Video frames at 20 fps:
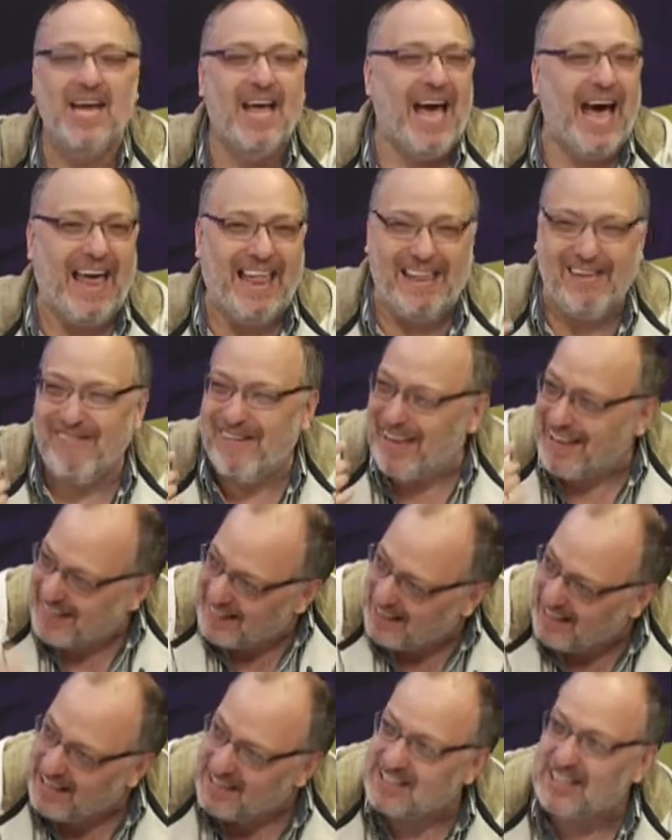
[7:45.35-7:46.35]
a
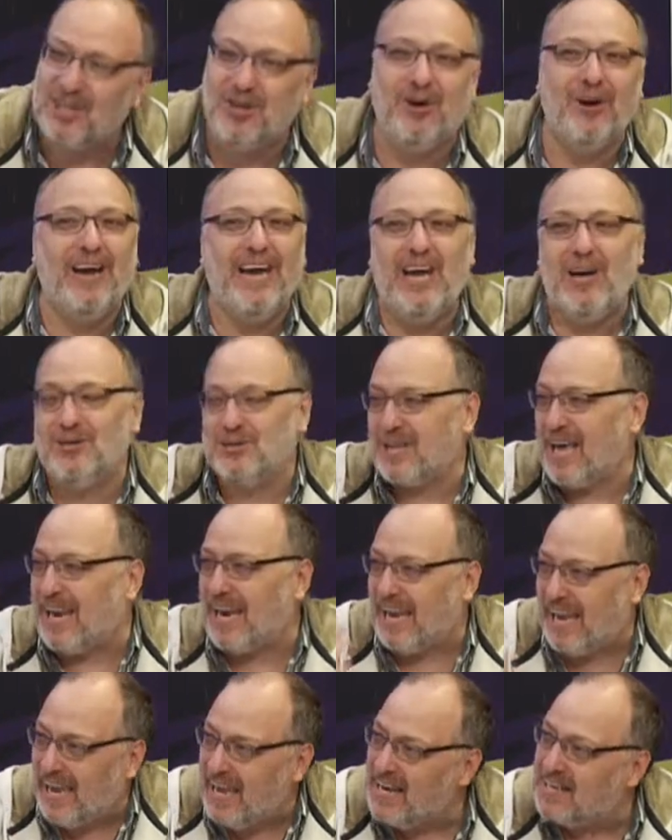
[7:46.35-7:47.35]
divertirse con ellos, a
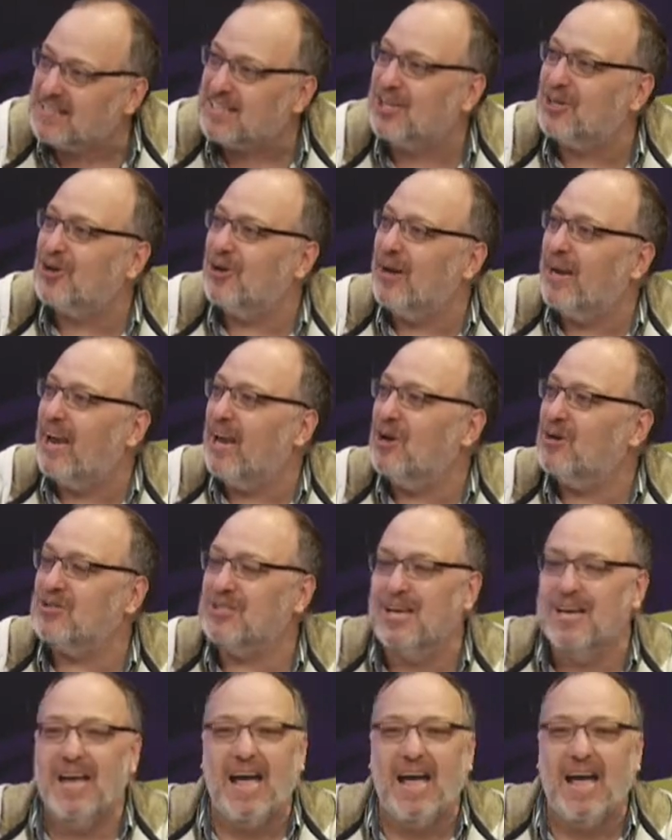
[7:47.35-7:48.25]
reírse con ellos,